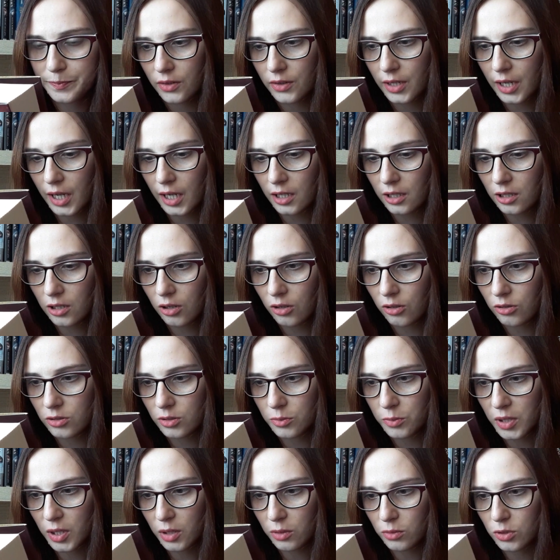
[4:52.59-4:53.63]
Jak
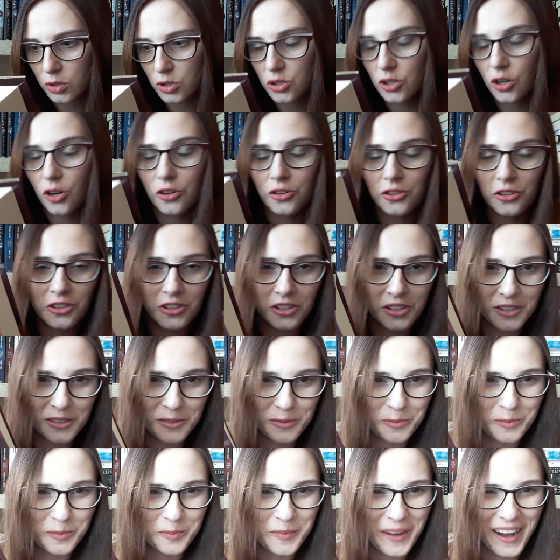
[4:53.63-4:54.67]
on miał? York.
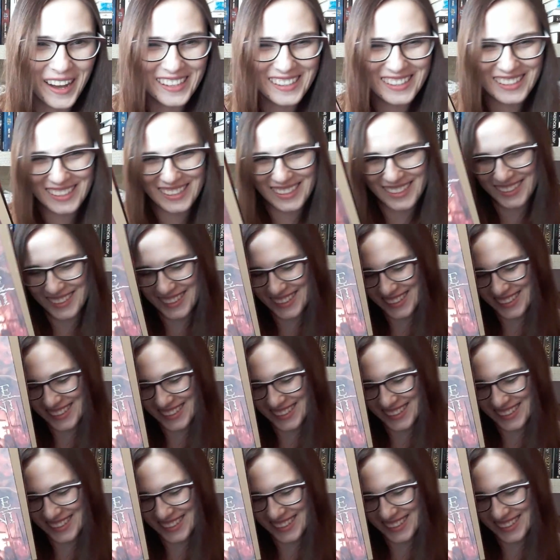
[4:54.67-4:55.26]
Matko